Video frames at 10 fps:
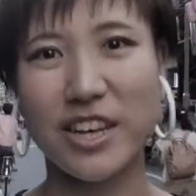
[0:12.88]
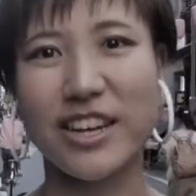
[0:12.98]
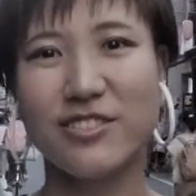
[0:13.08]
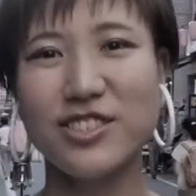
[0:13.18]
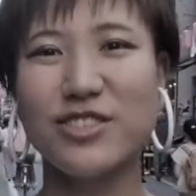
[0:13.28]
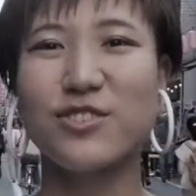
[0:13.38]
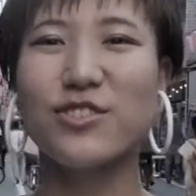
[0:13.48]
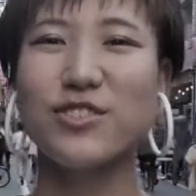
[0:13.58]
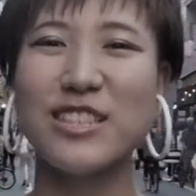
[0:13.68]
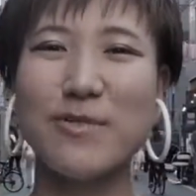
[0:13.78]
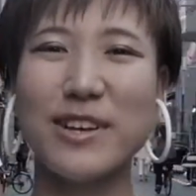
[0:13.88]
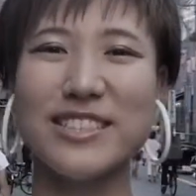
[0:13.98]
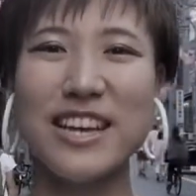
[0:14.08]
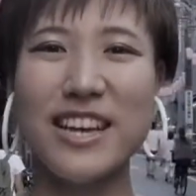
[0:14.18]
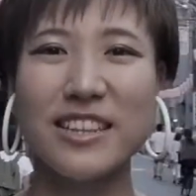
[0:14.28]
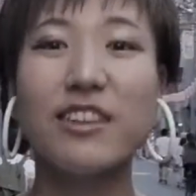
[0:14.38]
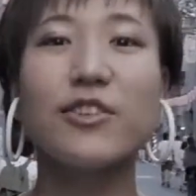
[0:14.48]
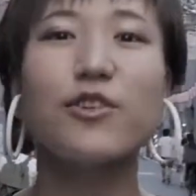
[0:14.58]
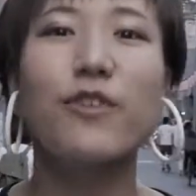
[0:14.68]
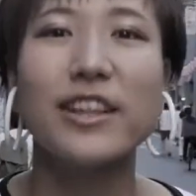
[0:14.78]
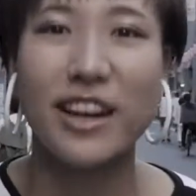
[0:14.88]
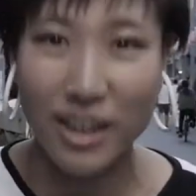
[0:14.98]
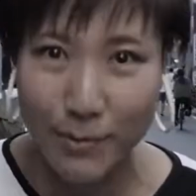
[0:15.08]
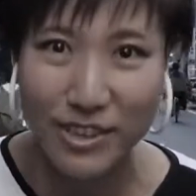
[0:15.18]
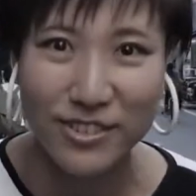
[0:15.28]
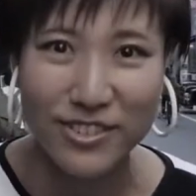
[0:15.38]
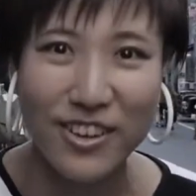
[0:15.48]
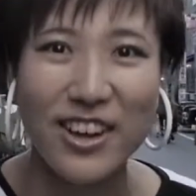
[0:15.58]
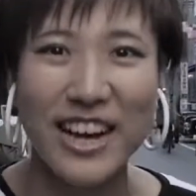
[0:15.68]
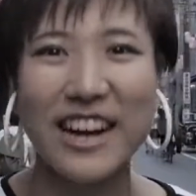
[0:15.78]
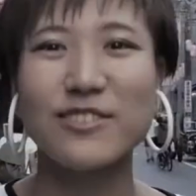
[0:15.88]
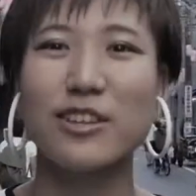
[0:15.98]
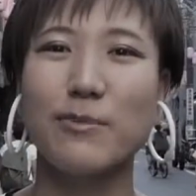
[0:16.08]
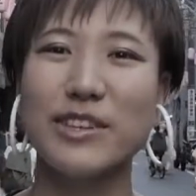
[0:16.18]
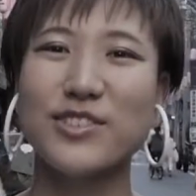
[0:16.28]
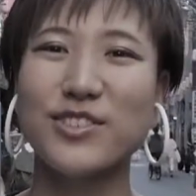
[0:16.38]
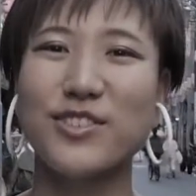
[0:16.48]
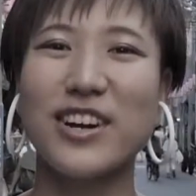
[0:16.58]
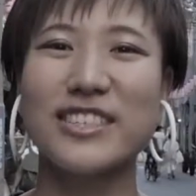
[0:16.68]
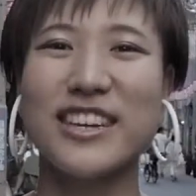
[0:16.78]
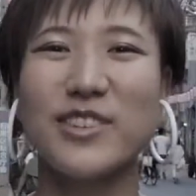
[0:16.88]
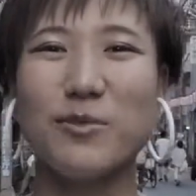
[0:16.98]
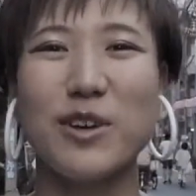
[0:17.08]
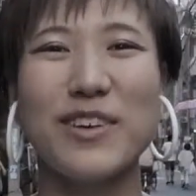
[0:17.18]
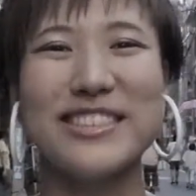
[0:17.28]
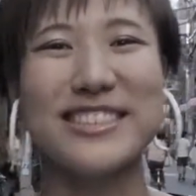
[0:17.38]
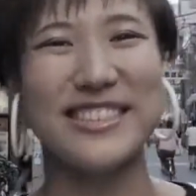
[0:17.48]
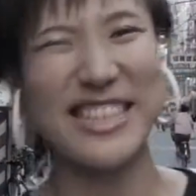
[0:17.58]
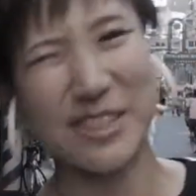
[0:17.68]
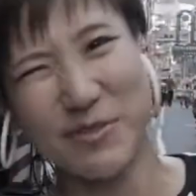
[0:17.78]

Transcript: なげる仕事をしています。なので今日は中目黒のアートの場所を紹介したいと思います。行っ